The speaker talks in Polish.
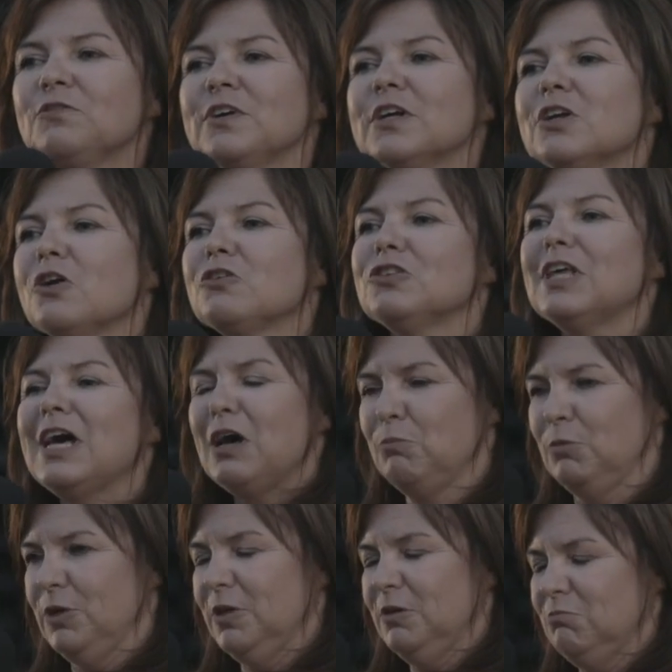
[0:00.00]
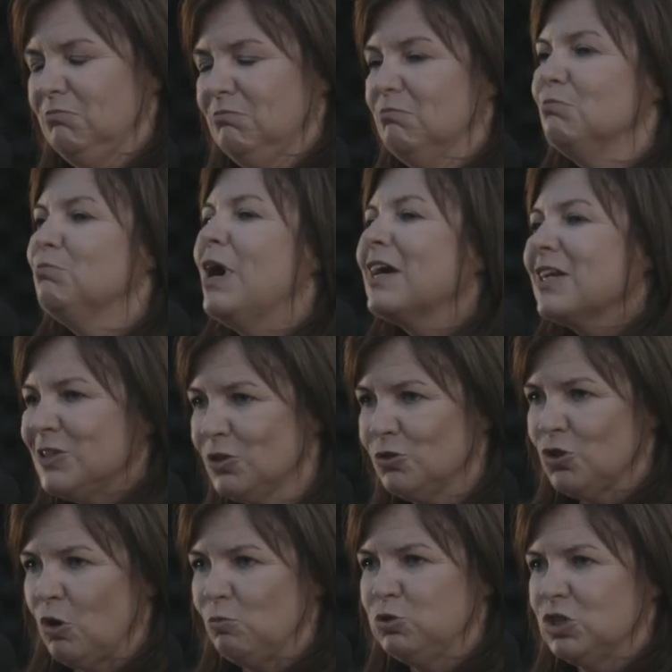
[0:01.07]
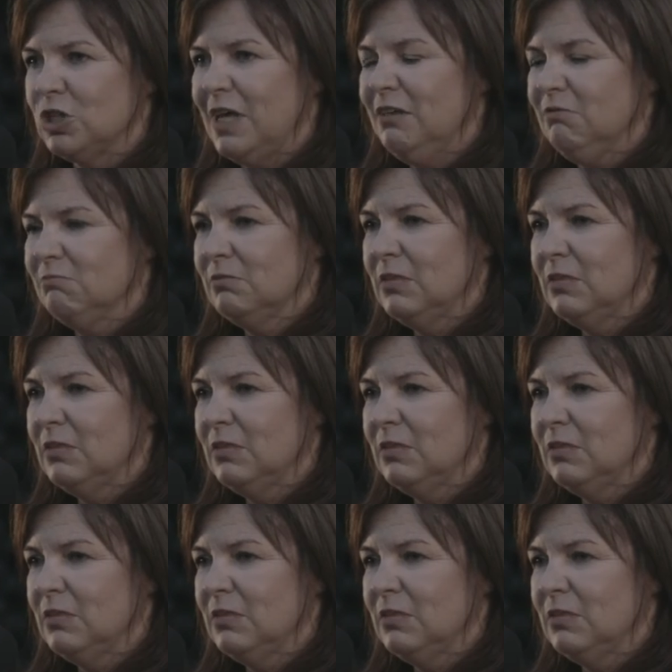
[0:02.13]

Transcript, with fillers: wyglądamy bardzo dobrze,